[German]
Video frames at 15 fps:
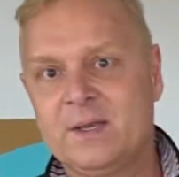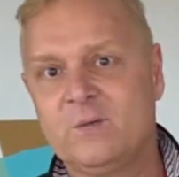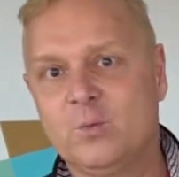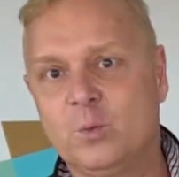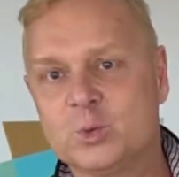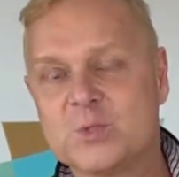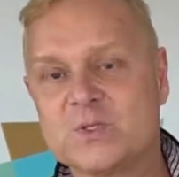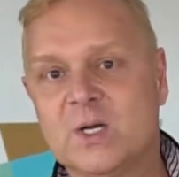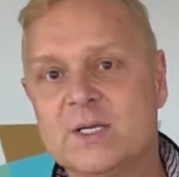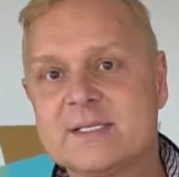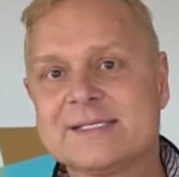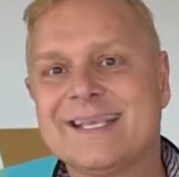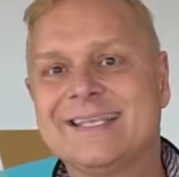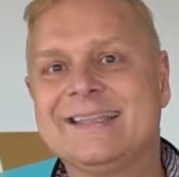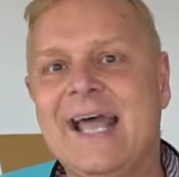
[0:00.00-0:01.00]
wo du
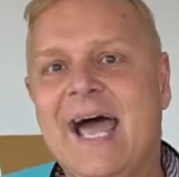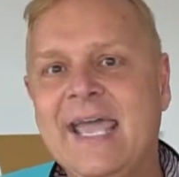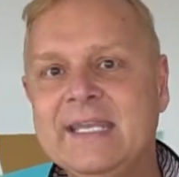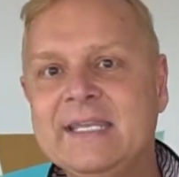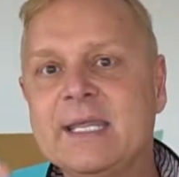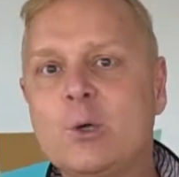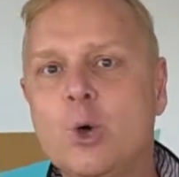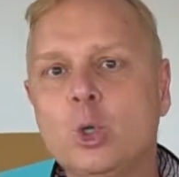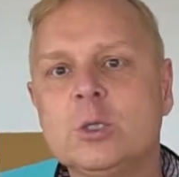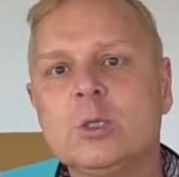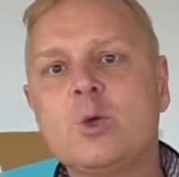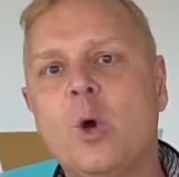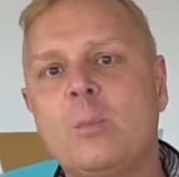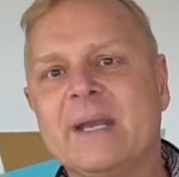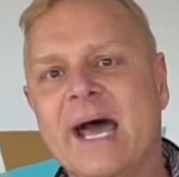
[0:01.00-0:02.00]
sagst, nein, die
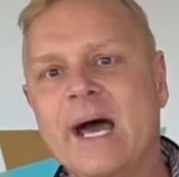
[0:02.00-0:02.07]
Kunden kommen